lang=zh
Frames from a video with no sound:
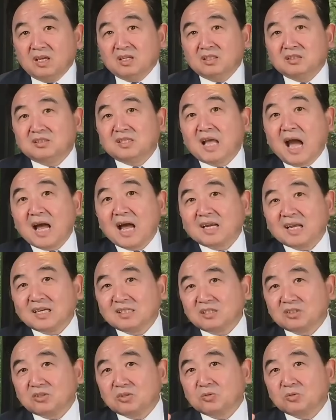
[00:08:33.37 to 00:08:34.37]
拿来
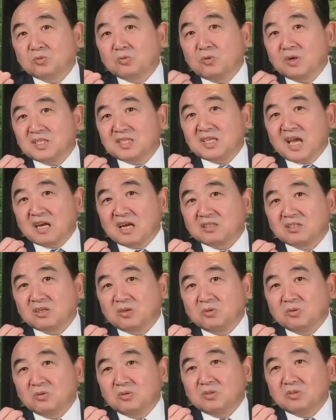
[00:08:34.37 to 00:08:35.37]
的时候我享
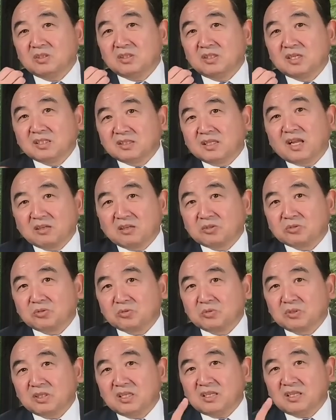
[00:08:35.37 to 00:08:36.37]
受，扔掉的时
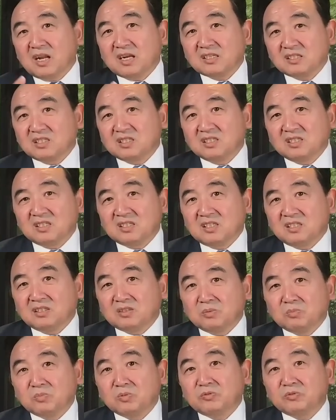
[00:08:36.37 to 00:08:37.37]
候一点责任
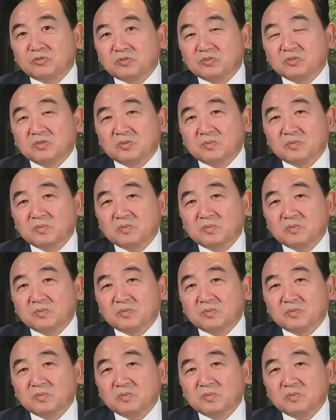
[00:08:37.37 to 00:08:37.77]
都不负。